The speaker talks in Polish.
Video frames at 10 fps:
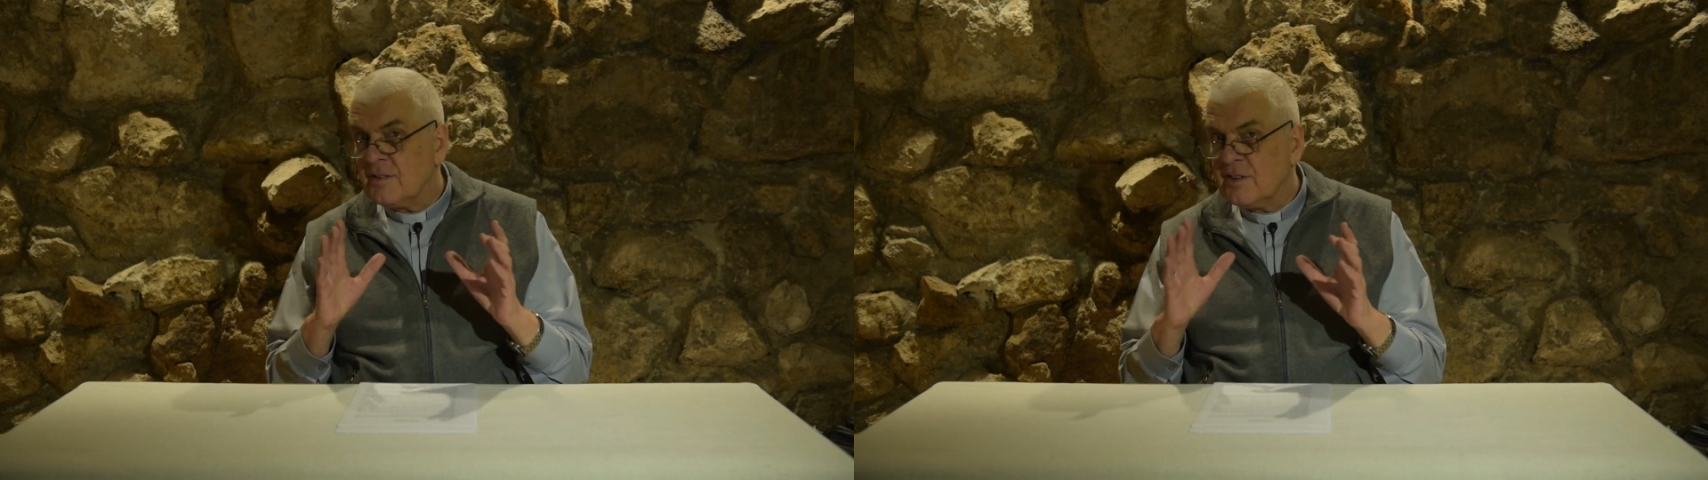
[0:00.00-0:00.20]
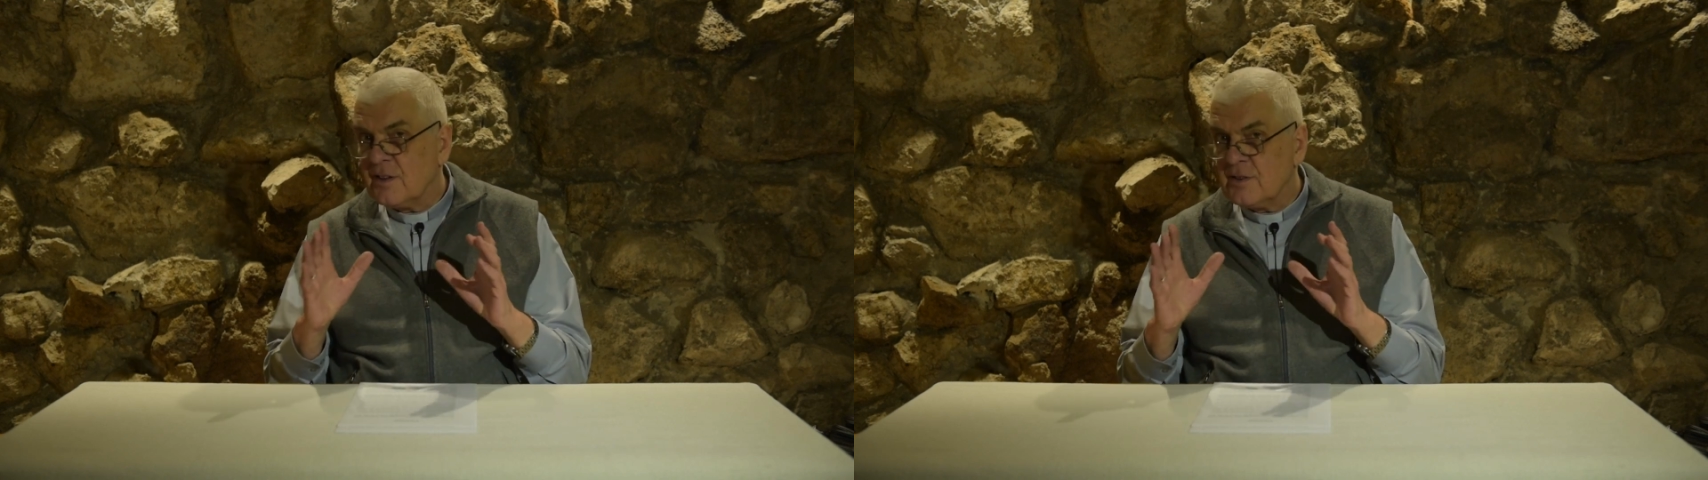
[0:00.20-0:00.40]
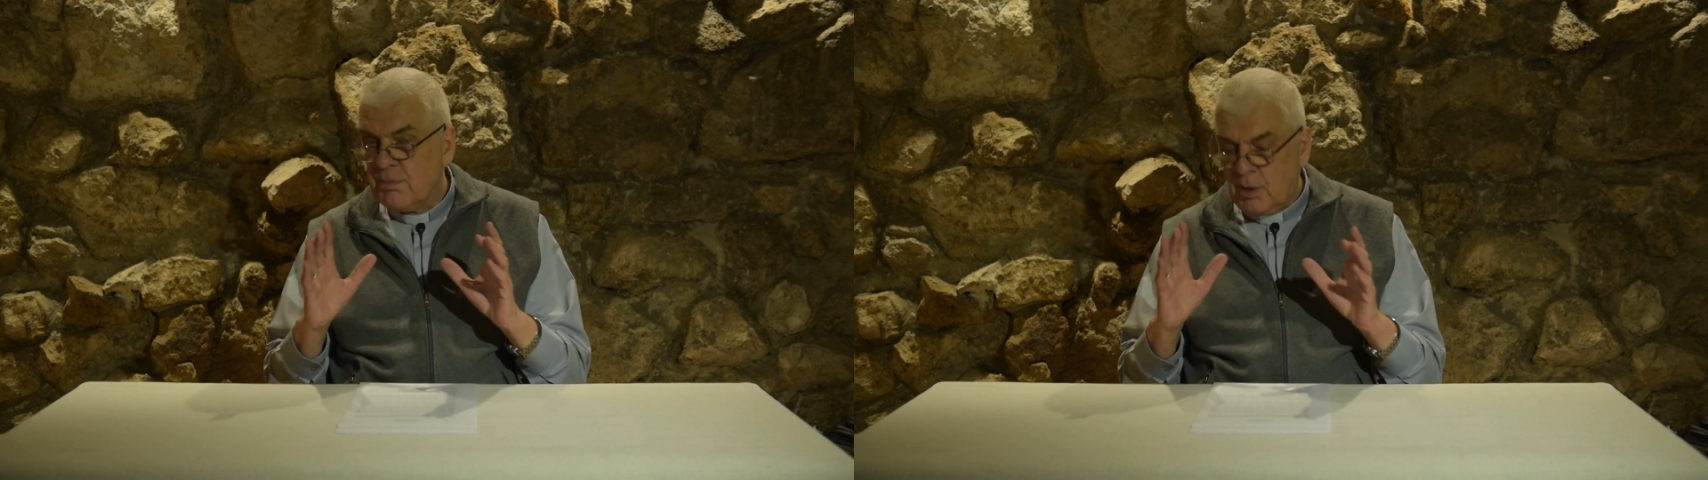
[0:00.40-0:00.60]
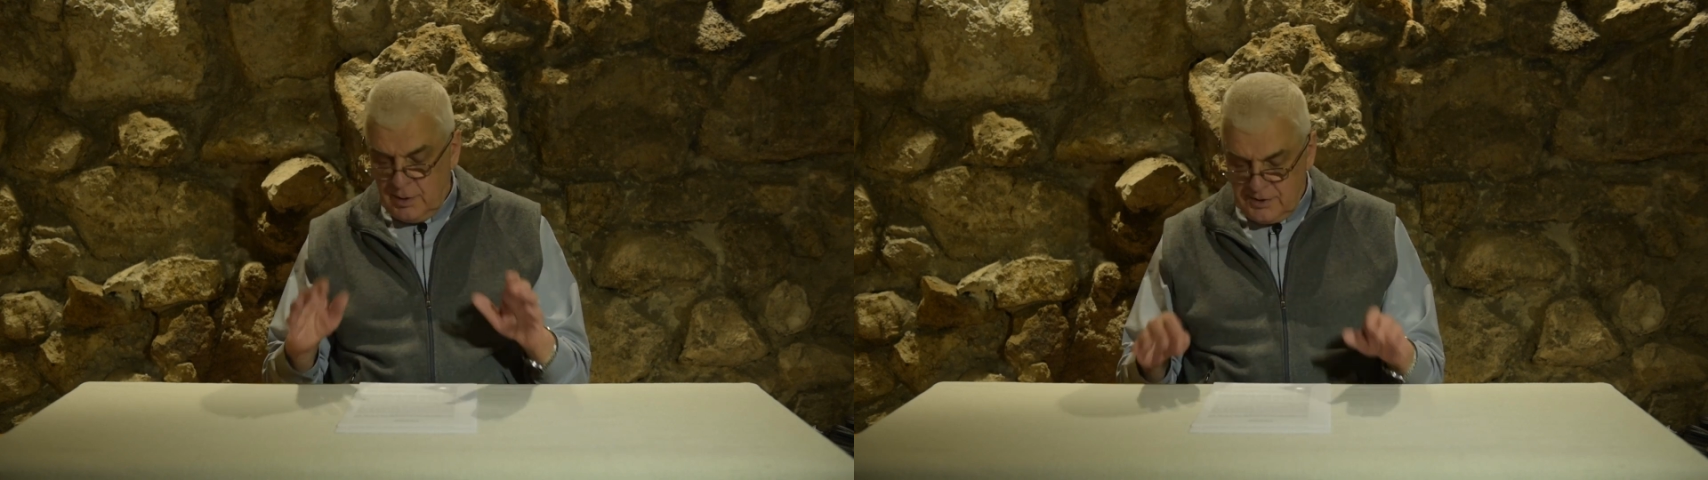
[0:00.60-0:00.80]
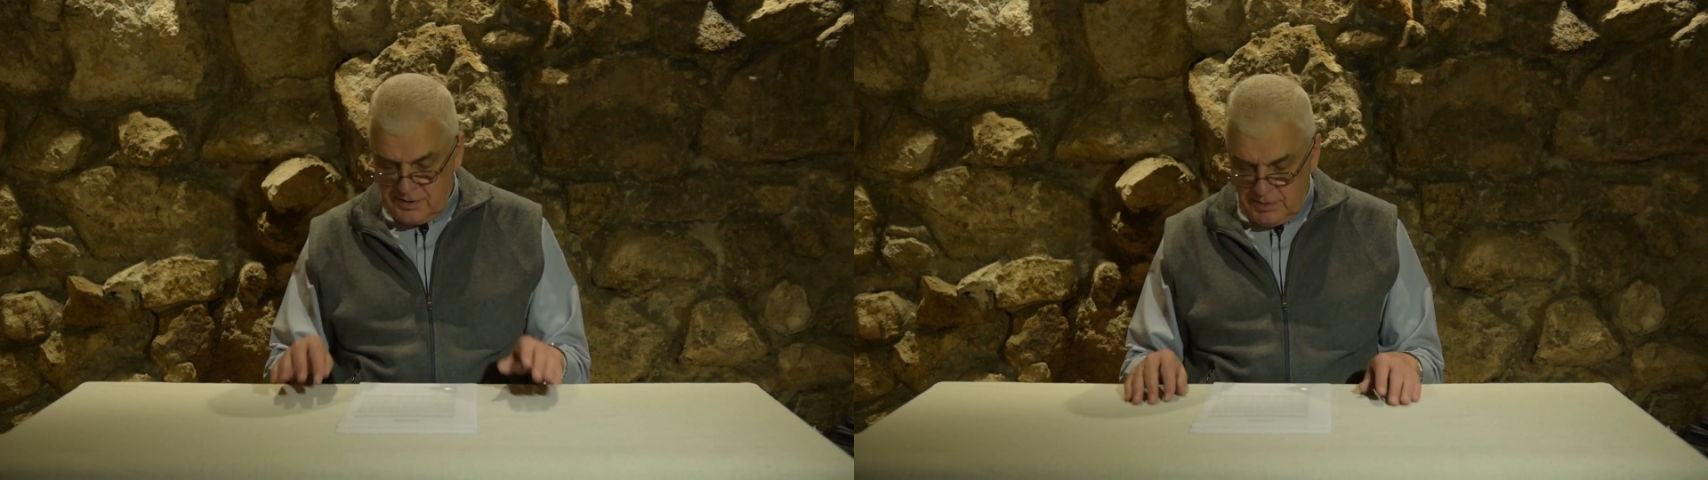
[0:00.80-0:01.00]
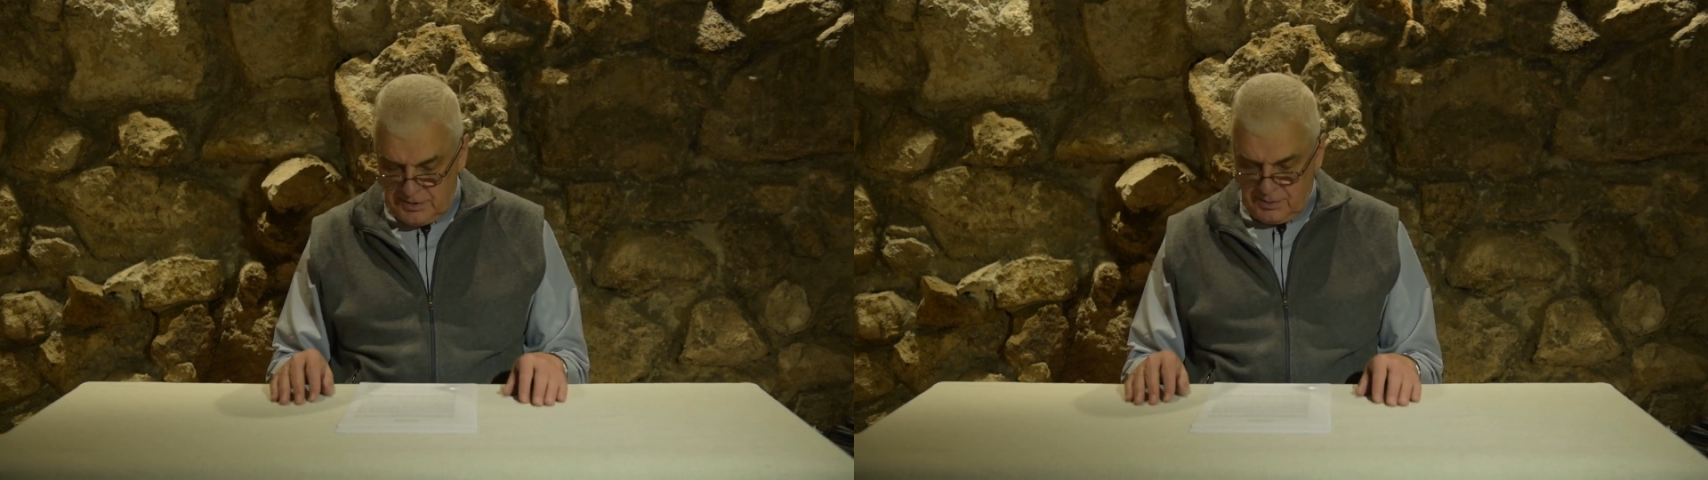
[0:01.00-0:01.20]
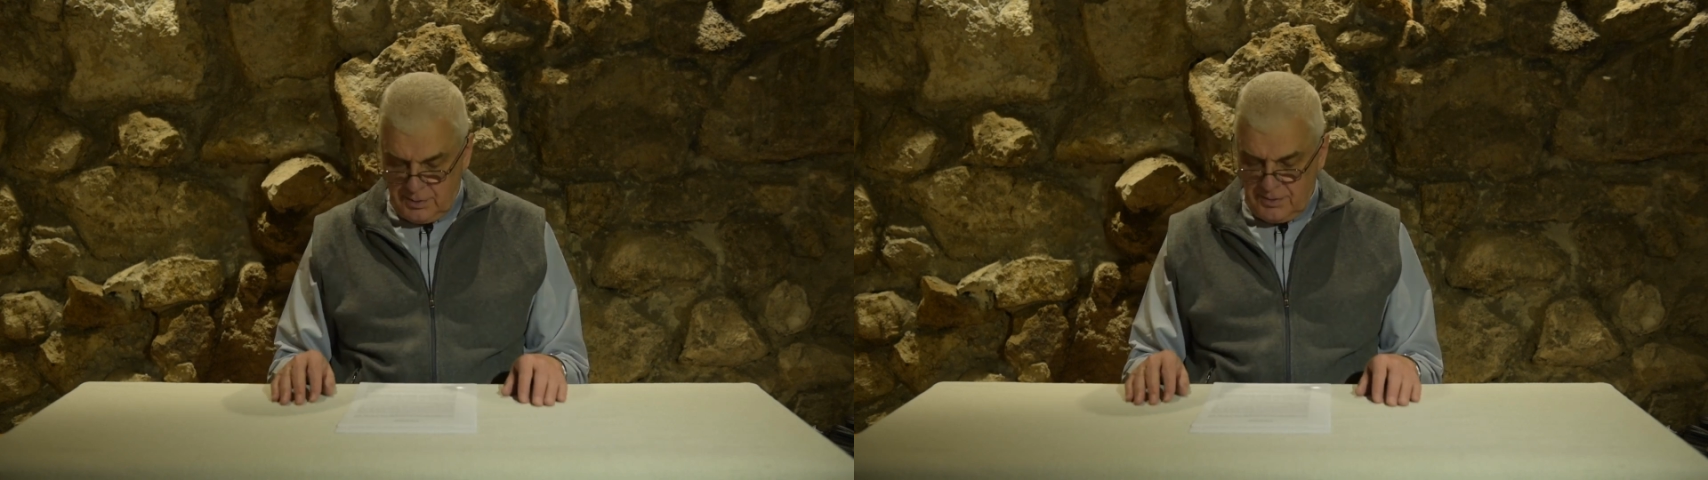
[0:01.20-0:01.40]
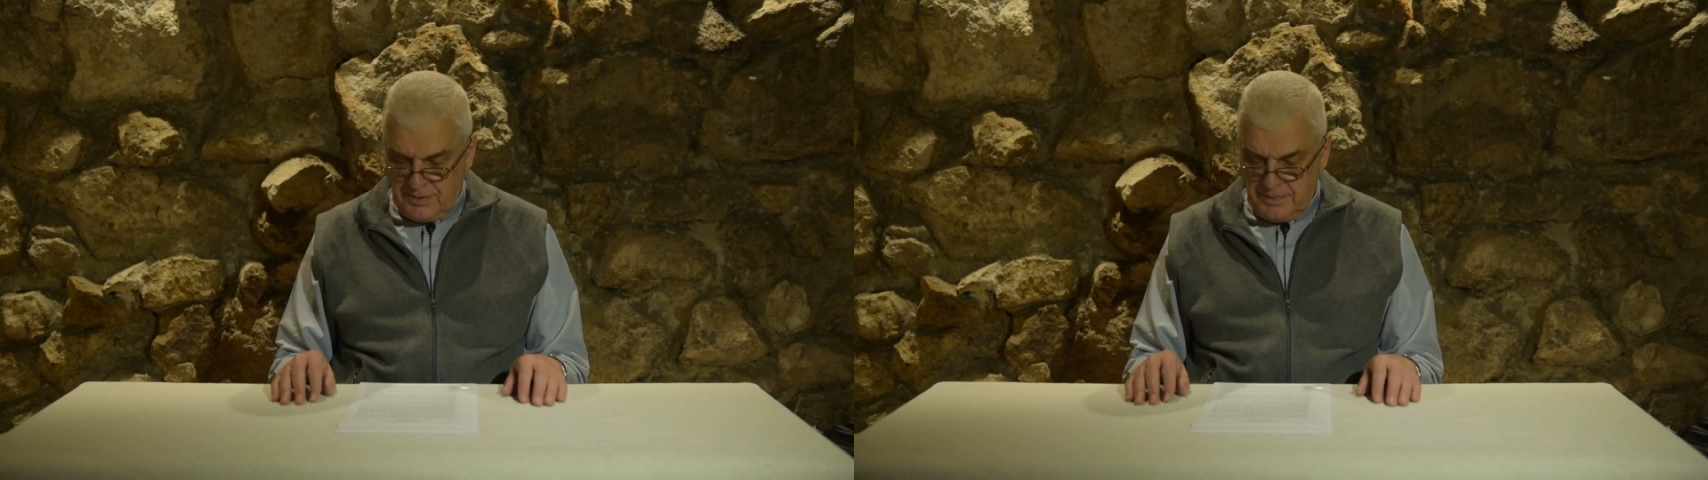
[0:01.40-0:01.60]
zespoły
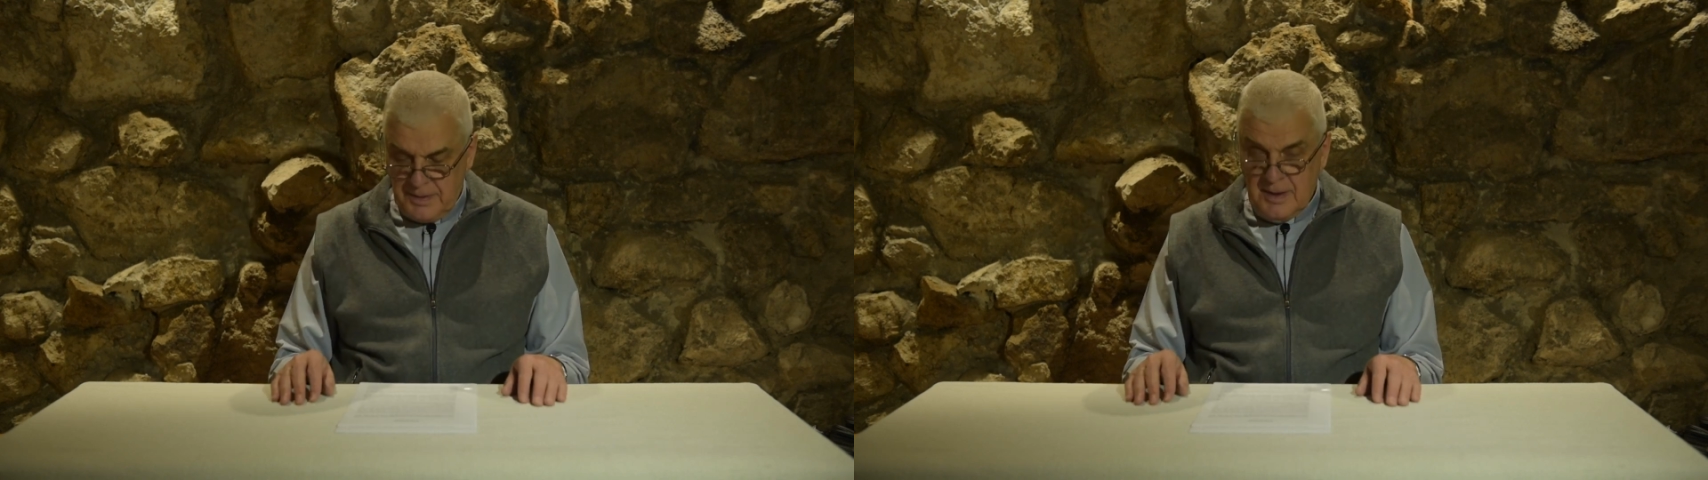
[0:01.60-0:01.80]
zmysłów.